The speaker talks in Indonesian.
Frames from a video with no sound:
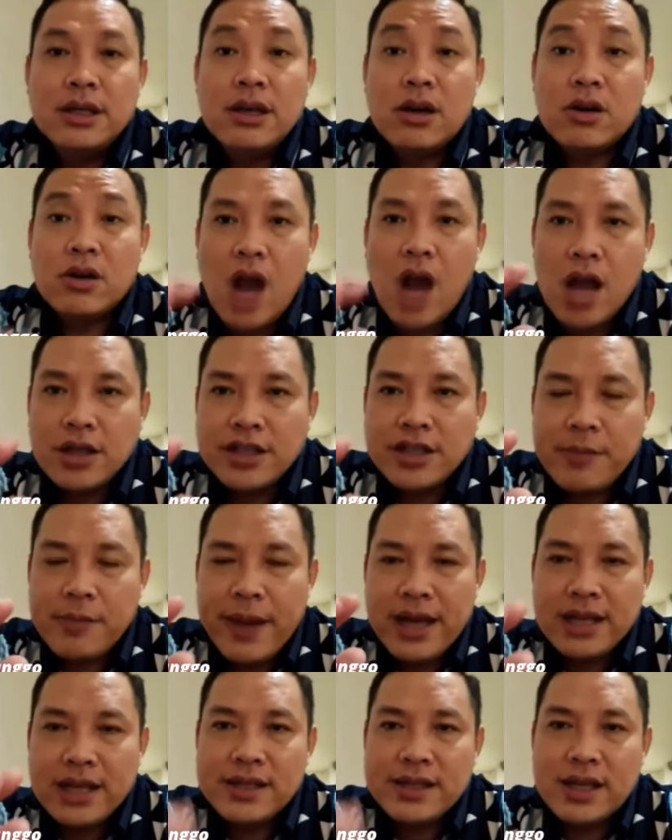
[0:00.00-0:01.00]
Roger
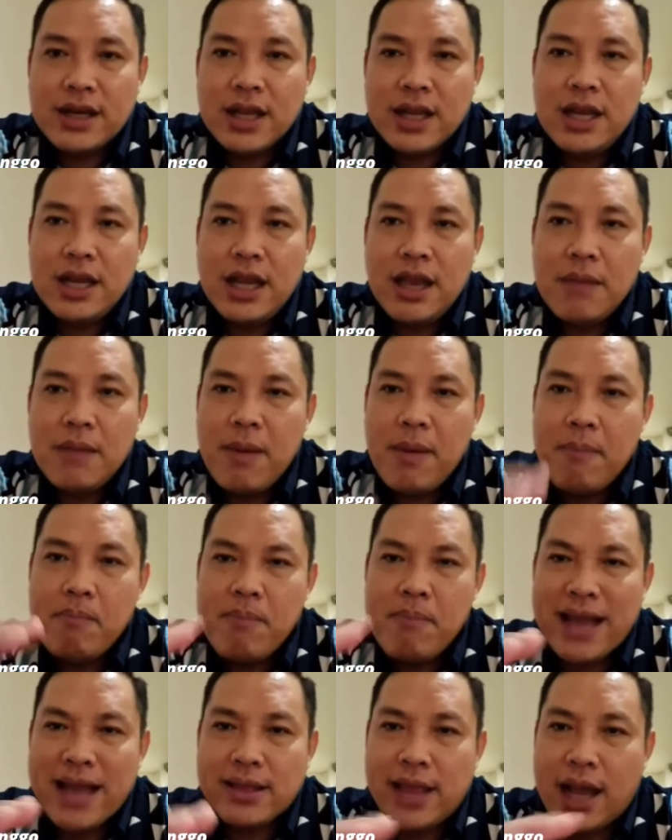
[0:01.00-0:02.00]
Bannister ini
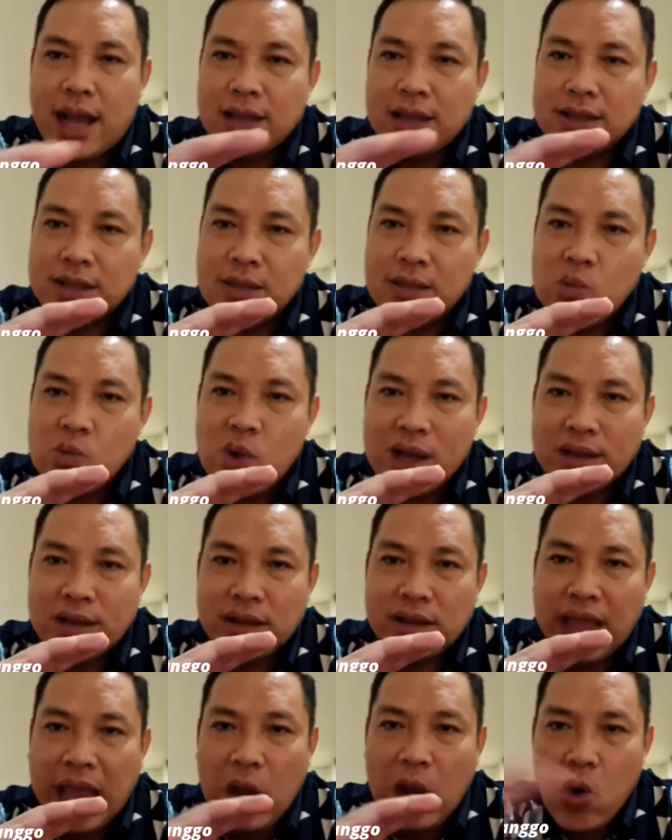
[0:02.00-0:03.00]
mematahkan semua
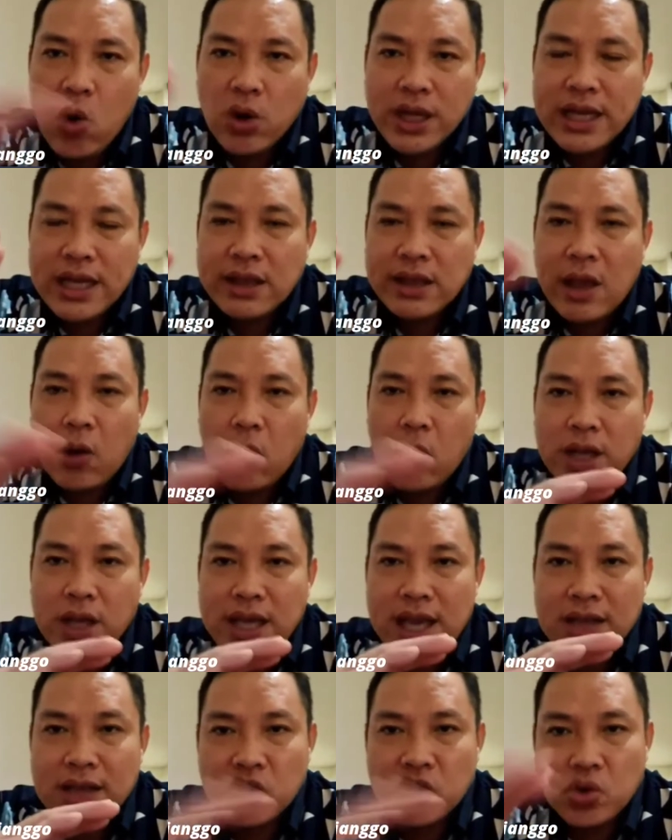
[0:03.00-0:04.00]
teori-teori
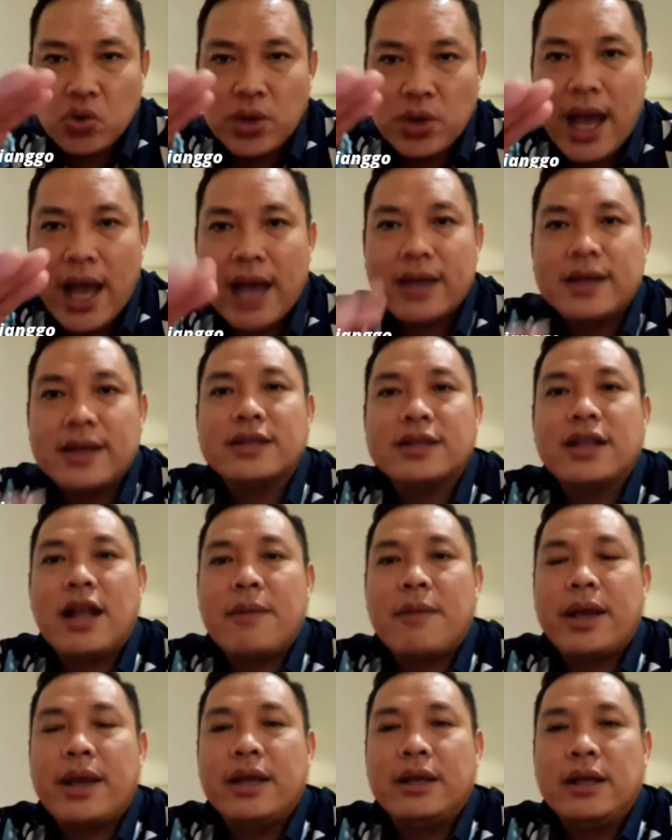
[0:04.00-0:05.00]
yang sudah ada
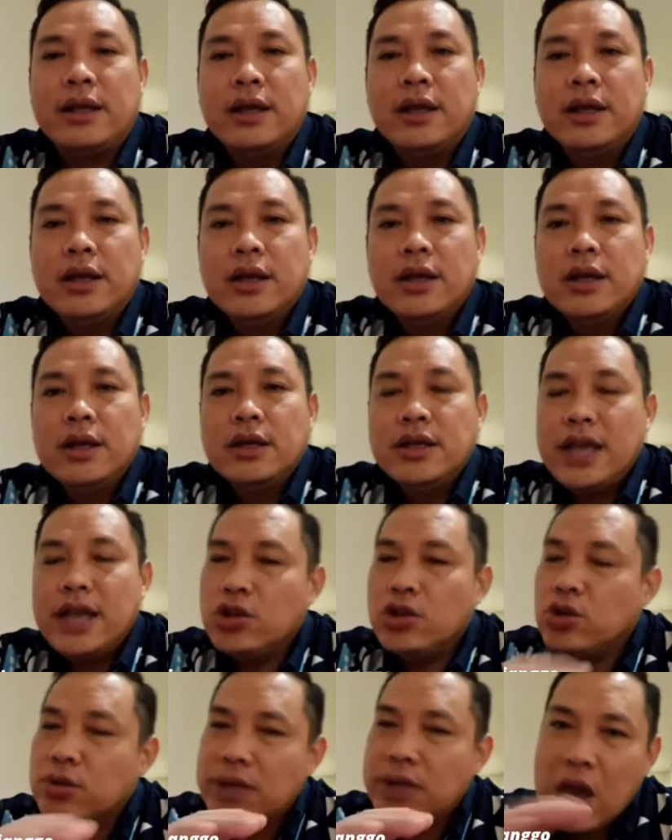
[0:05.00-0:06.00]
selama ini.
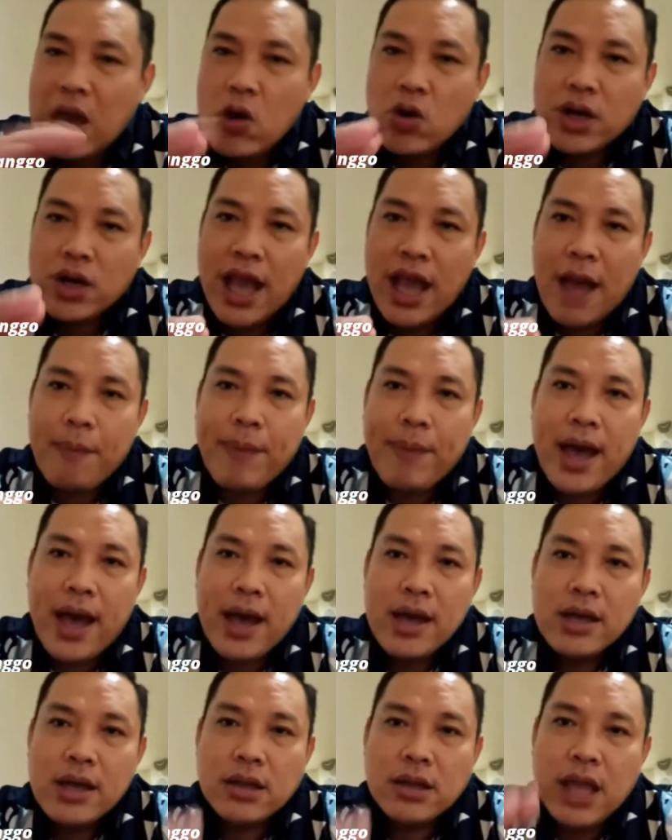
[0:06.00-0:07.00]
Yaitu teori apa?
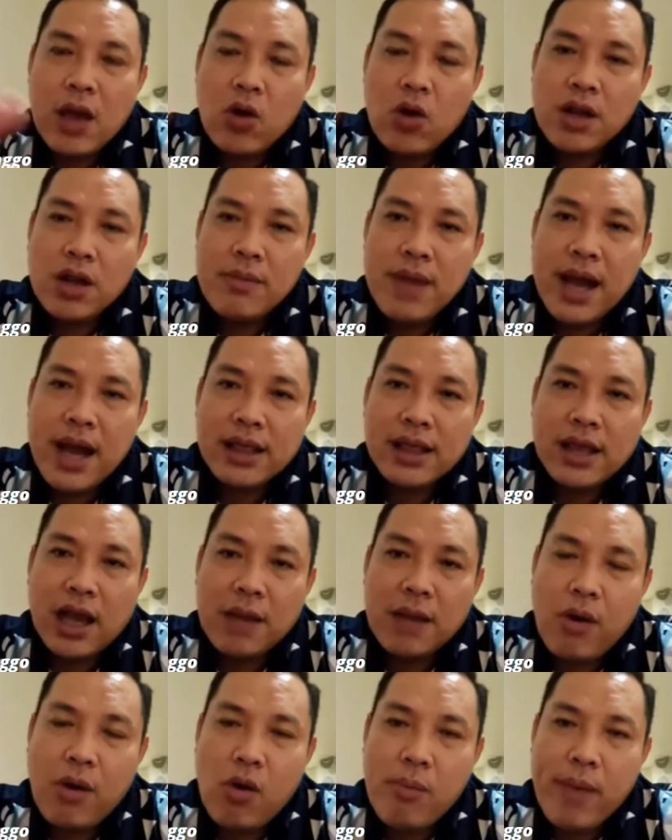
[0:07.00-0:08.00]
Teori
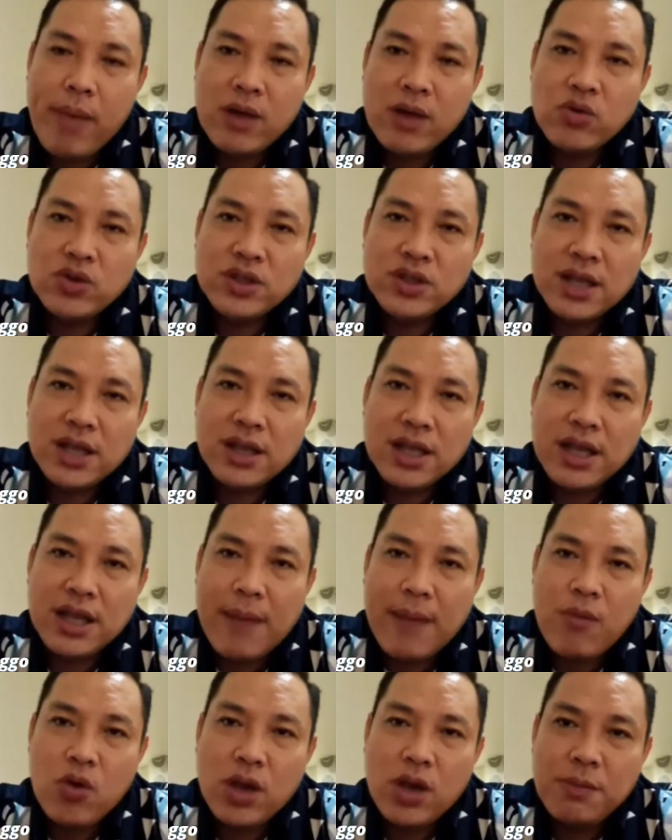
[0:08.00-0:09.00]
mengatakan bahwa manusia tidak
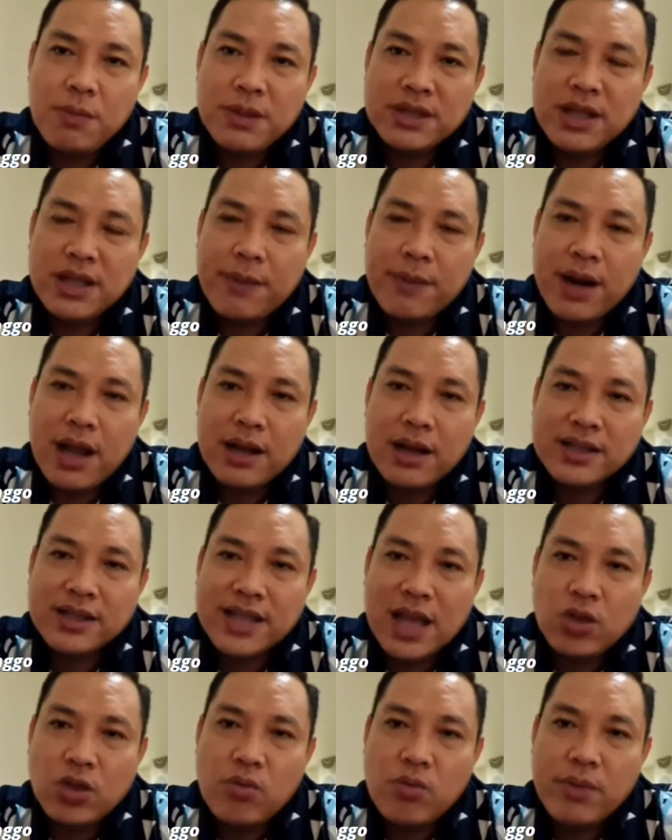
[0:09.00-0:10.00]
mungkin bisa berlari
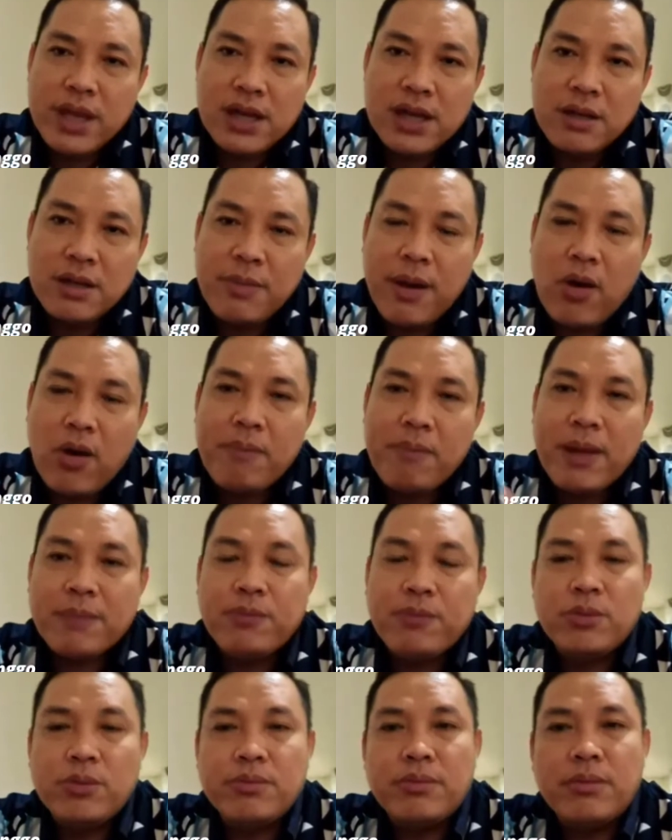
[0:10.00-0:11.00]
satu menit di bawah
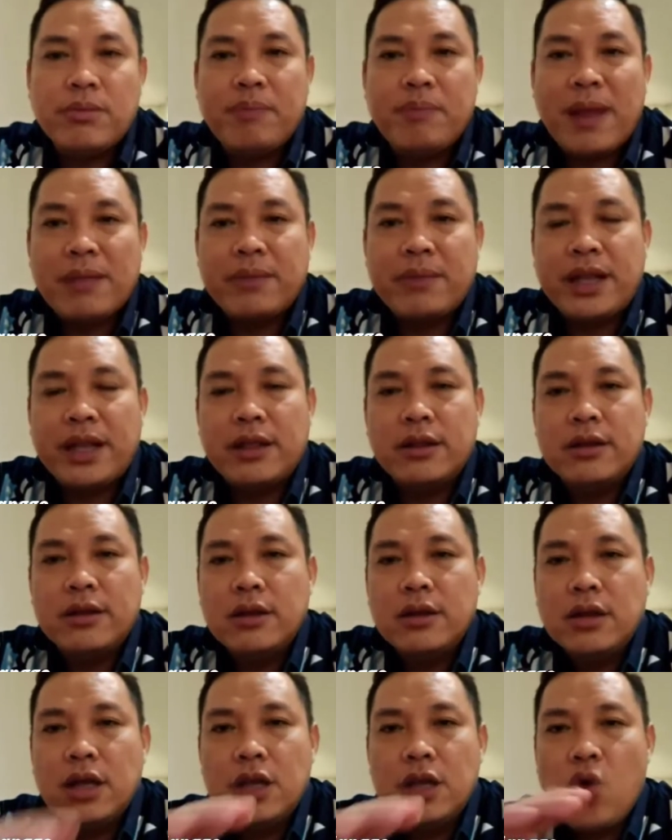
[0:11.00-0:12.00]
44 menit.
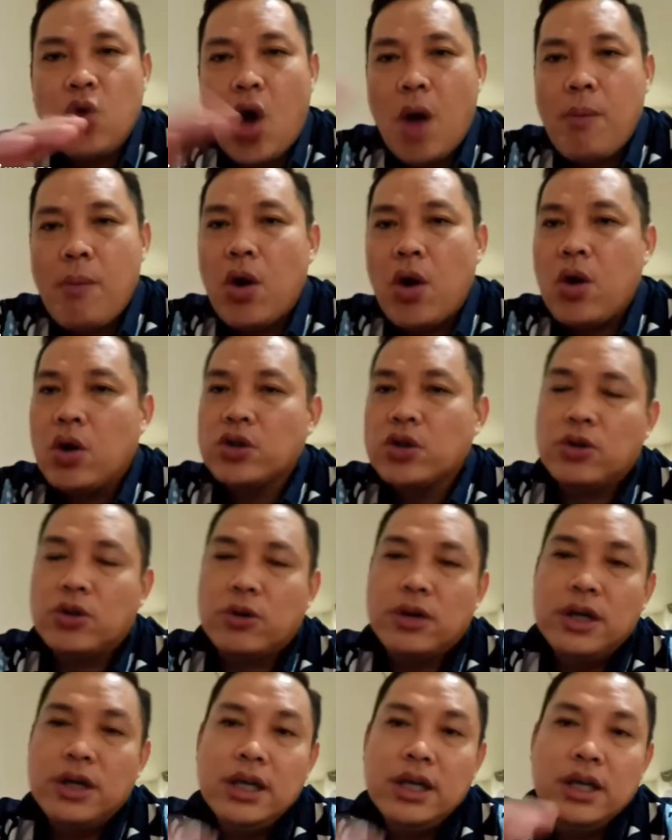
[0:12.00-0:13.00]
Itu omong kosong.
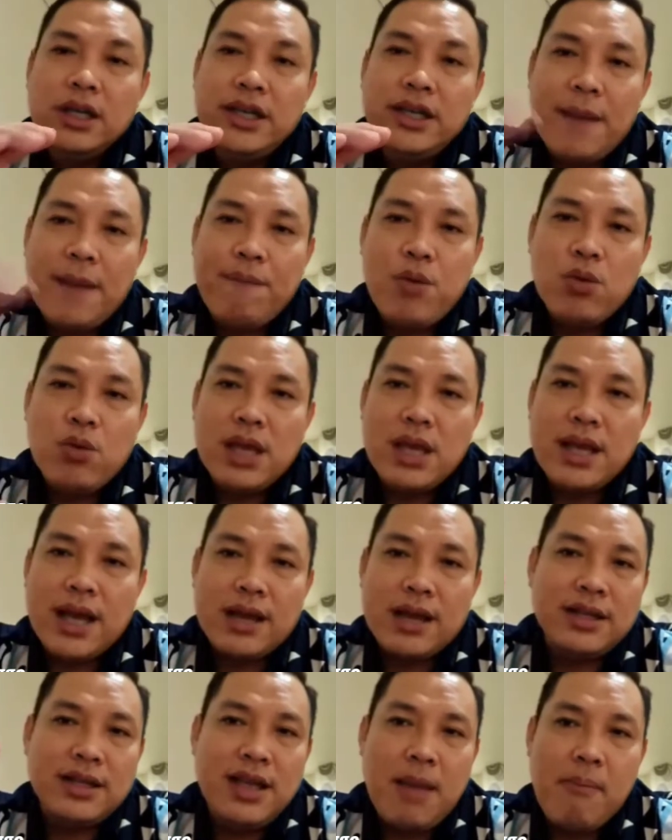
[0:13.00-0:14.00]
Dia
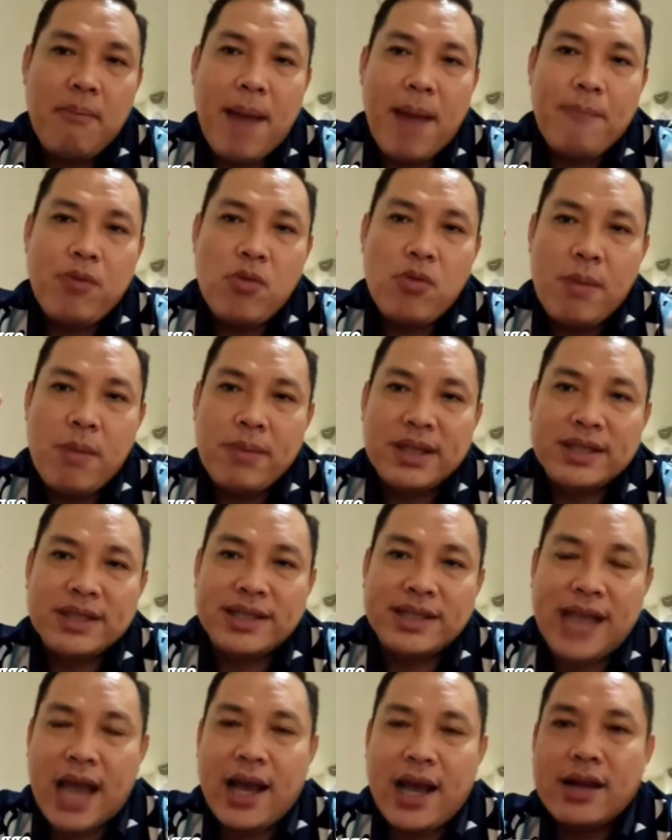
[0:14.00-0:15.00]
buktikan dia mampu
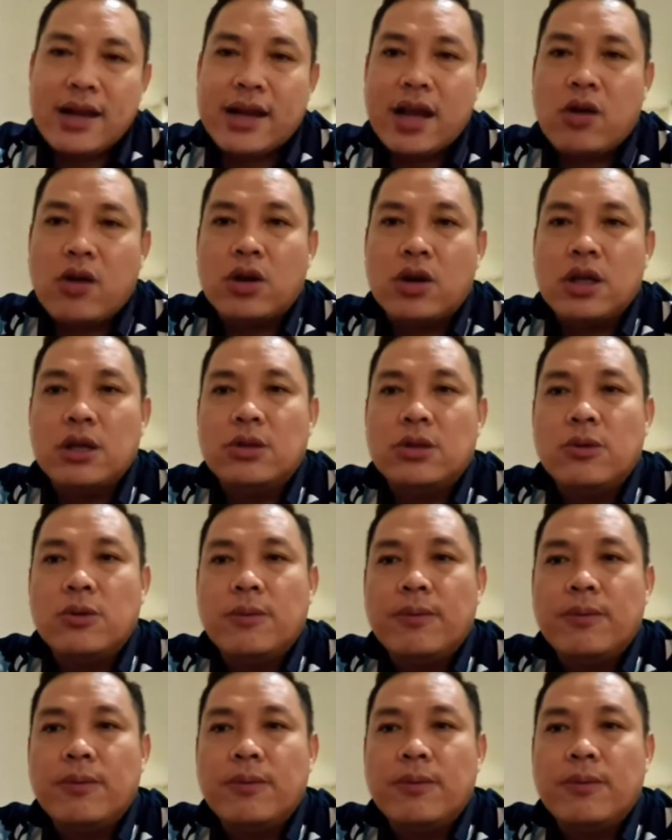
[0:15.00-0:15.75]
memecahkan rekor itu.